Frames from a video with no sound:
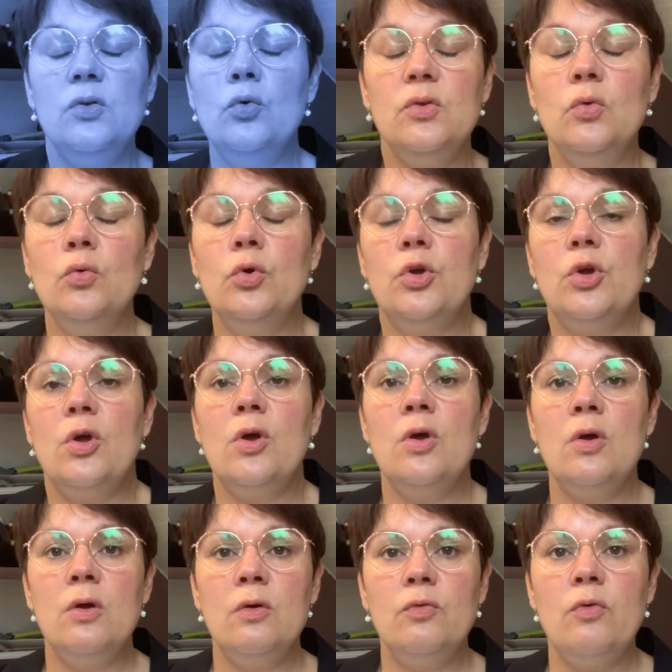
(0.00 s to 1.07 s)
Donc
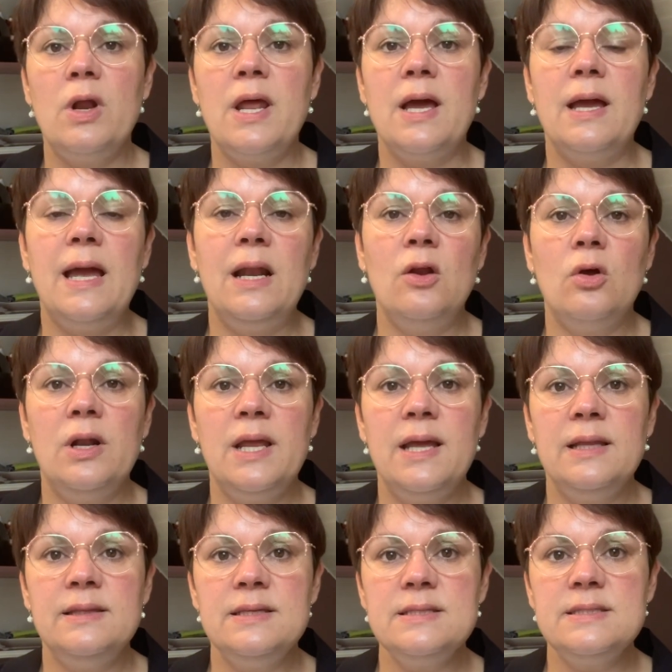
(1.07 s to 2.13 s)
euh, voilà, alors
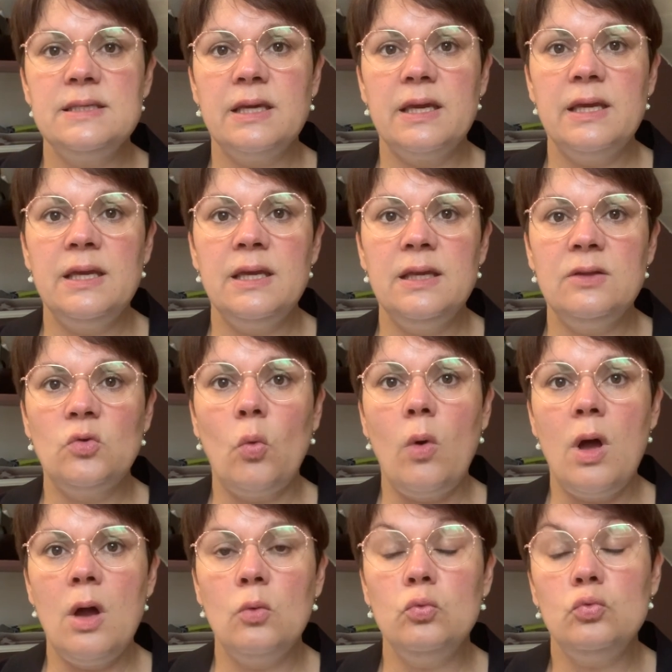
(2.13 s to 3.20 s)
la Désirée
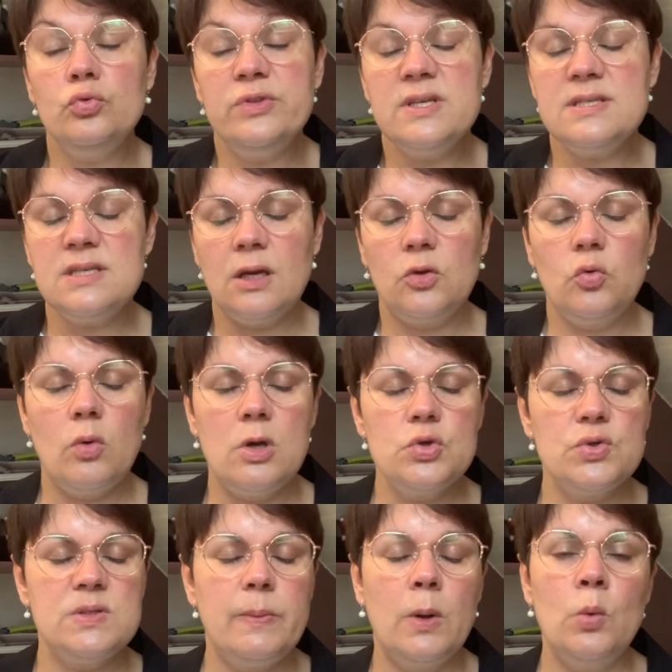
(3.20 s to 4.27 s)
3 ou Désir 3, je
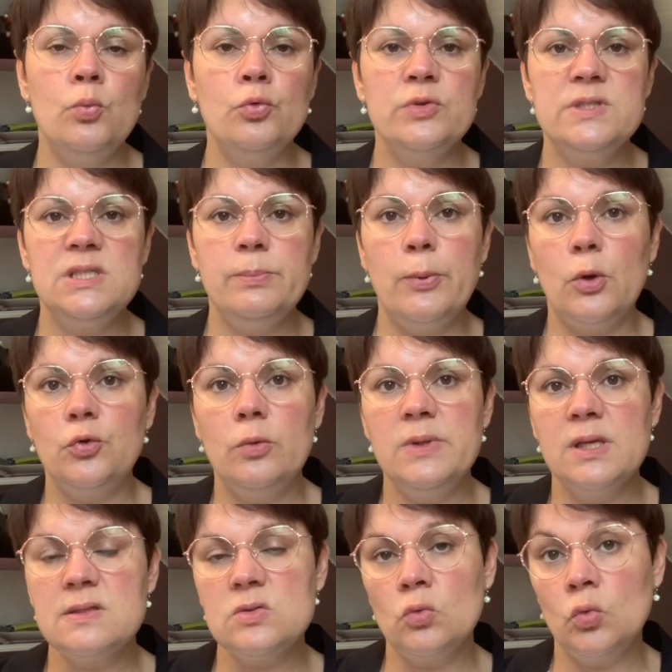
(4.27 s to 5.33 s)
ne sais pas comment on dit, porte
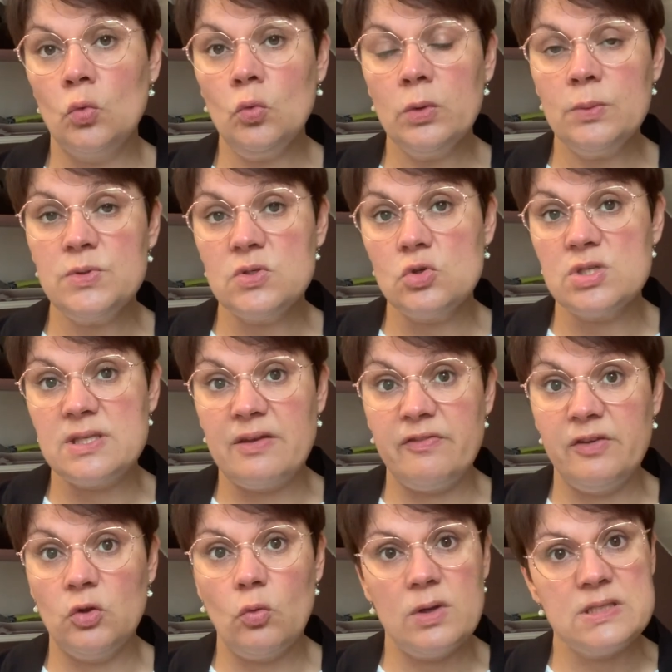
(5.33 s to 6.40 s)
bien son nom, hein, puisque ça
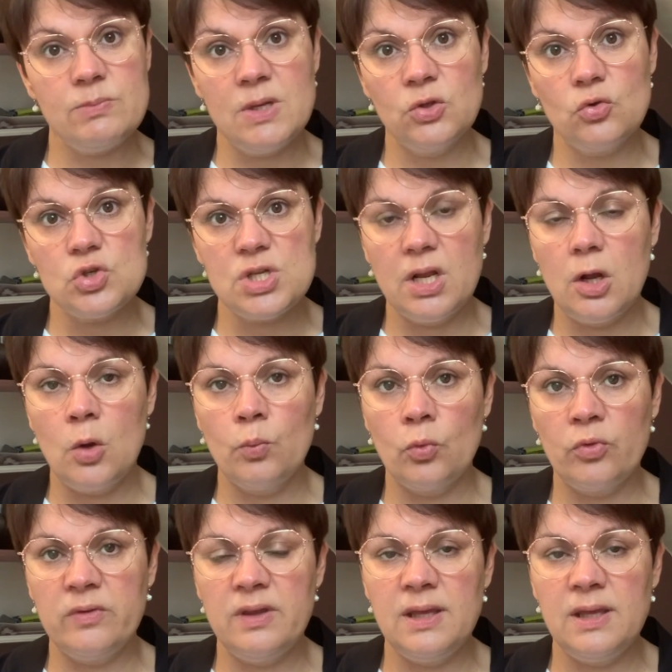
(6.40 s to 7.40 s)
fait trois semaines que je l'ai commandé